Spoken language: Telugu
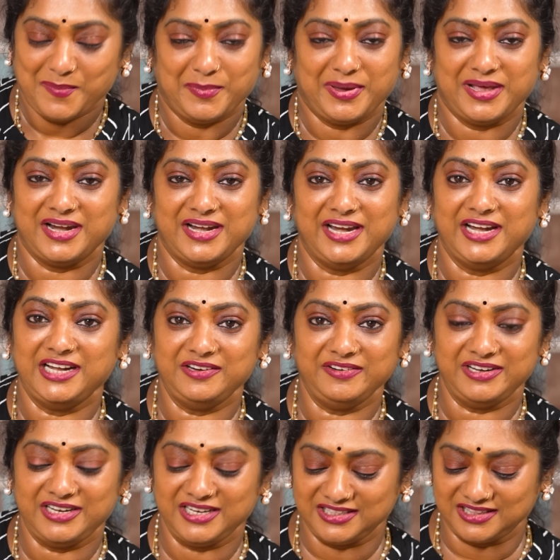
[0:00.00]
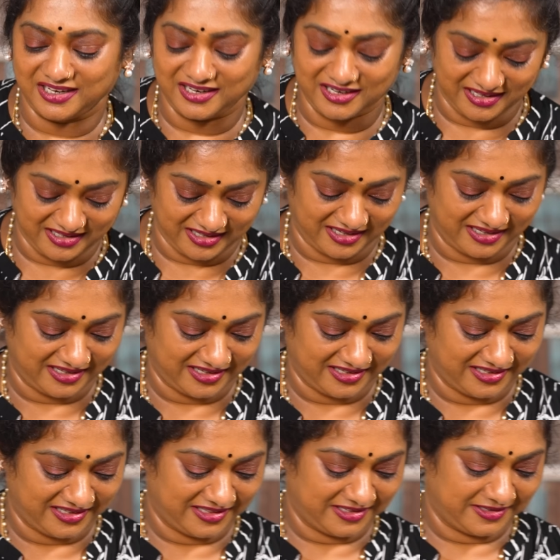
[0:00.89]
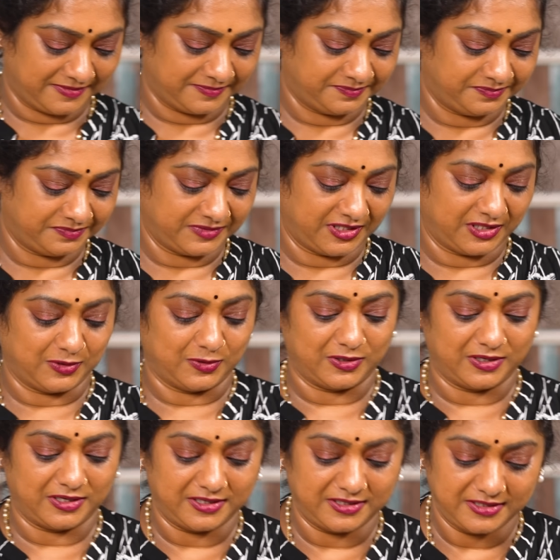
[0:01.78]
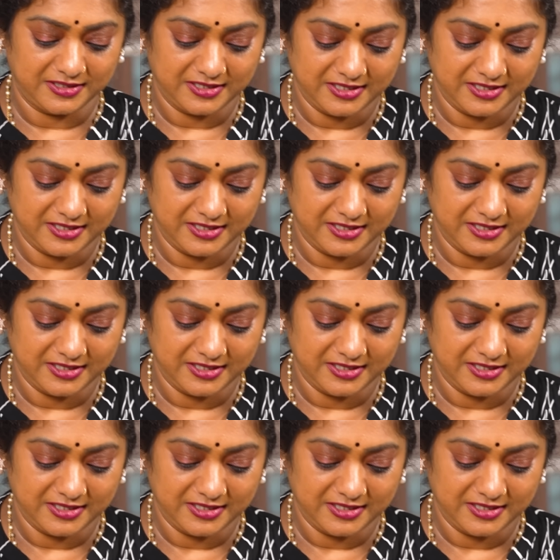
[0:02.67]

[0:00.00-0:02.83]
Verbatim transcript: మన నేటివిటీకి తగ్గట్టు అన్నాను కదా ఇదిగోండి